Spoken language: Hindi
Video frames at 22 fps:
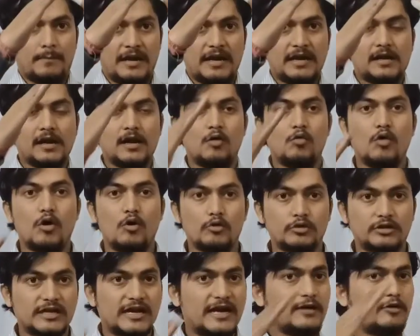निकला हुआ
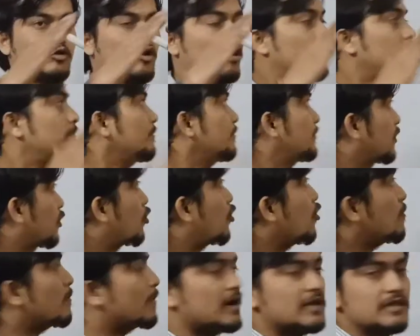होता है टॉम
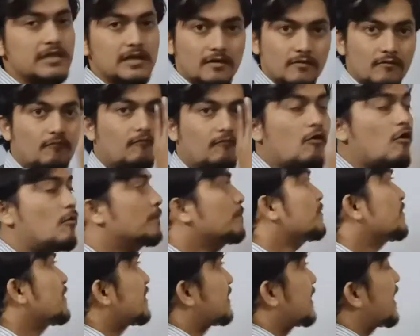गुंबद वो
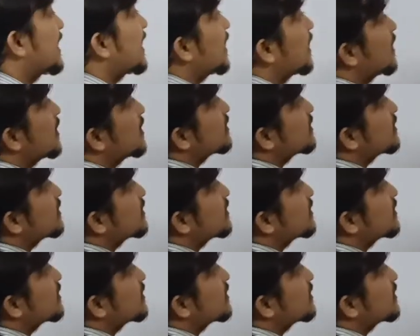ठीक है